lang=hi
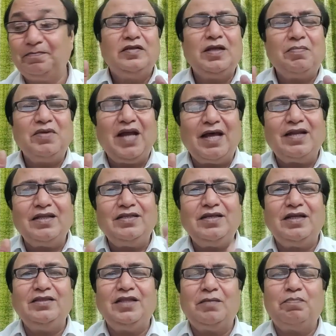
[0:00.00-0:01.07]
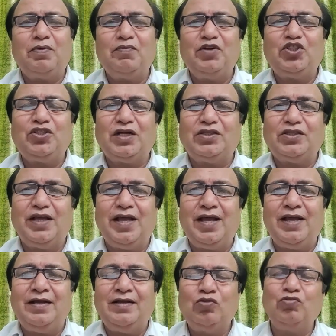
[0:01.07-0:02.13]
जब नारद जी अंदर प्रवेश करते
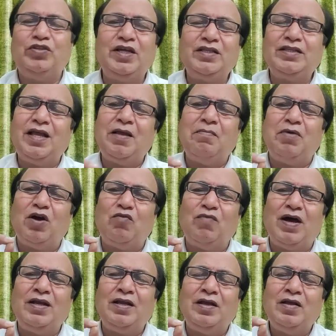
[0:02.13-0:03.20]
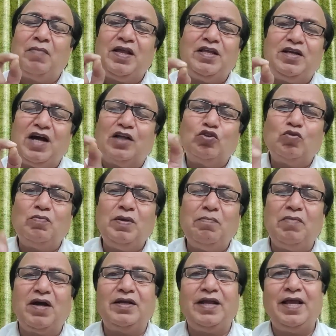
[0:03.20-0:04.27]
हैं तो देखते हैं भगवान बही खातों में
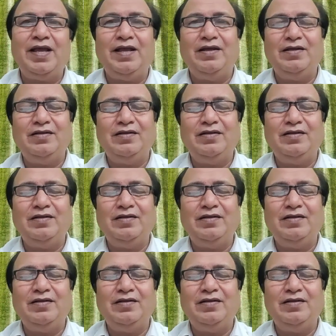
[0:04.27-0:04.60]
मग्न हैं।